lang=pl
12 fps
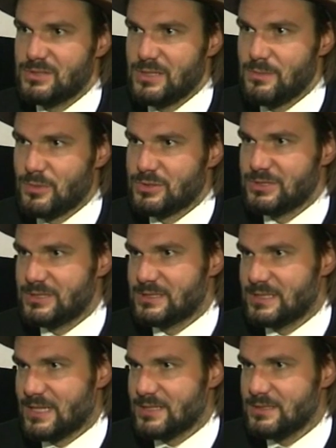dzień może się
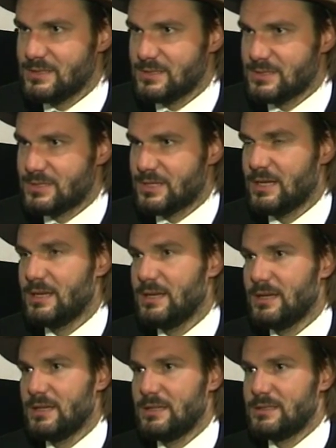zdarzyć, że
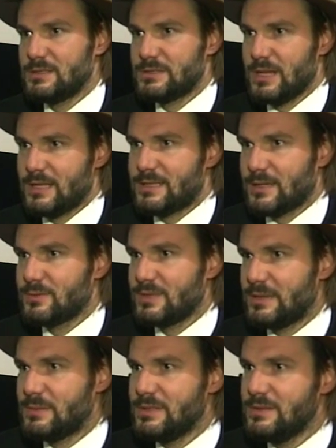źle
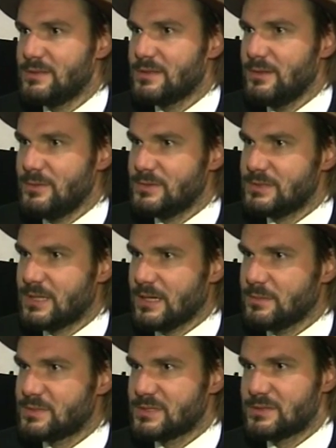traktujemy innych ludzi, tak?
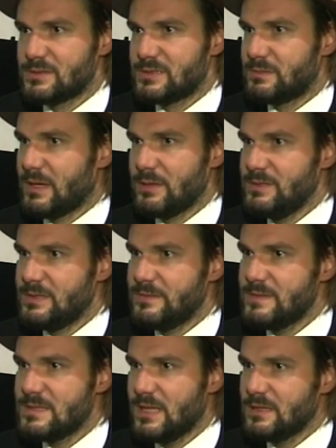Przez to, że mają inne
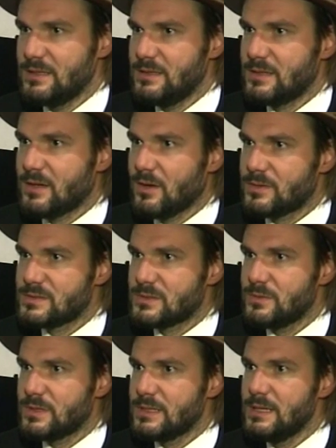wyznanie, inny kolor
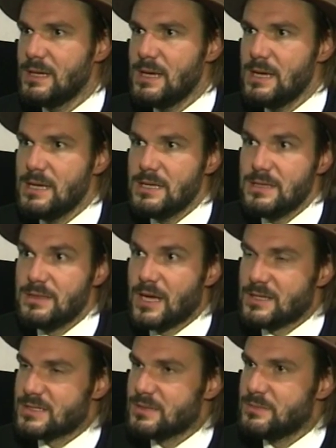skóry,
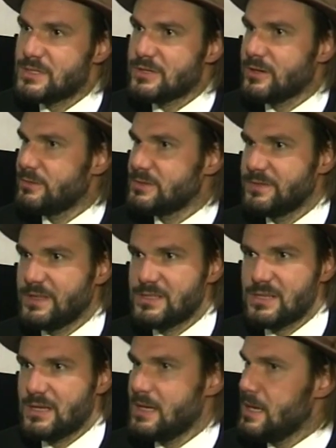inaczej myślą o
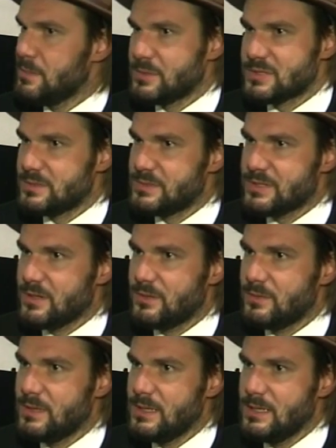świecie, może myślą